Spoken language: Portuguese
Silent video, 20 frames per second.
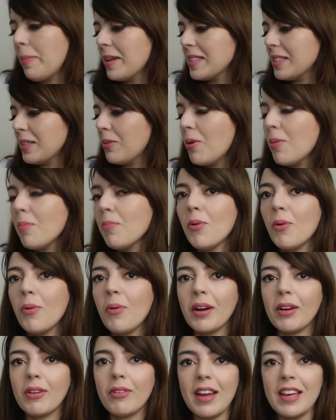pasta
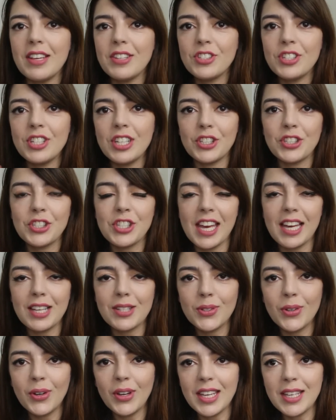comum, a Crest acho que é a
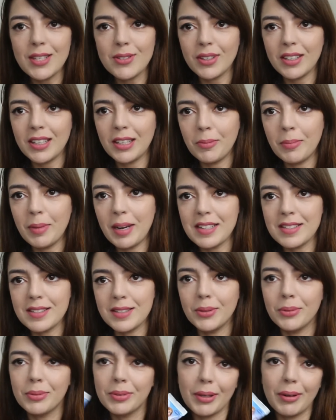Sorriso aqui no
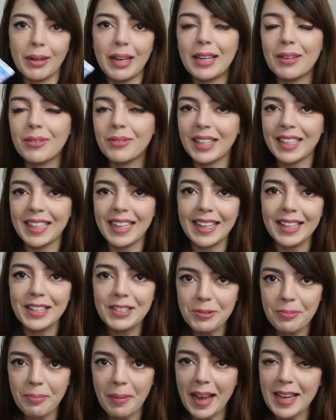Brasil, então ela não tem nada
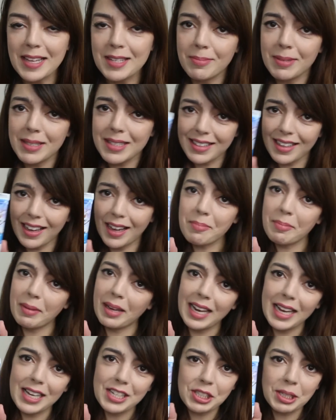demais, mas a
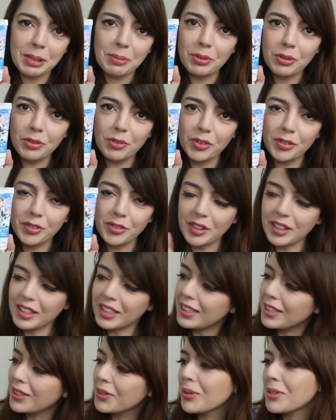embalagem é muito
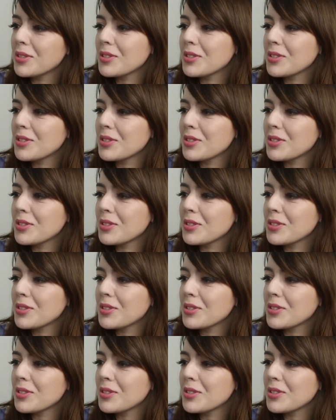fofinha e eu não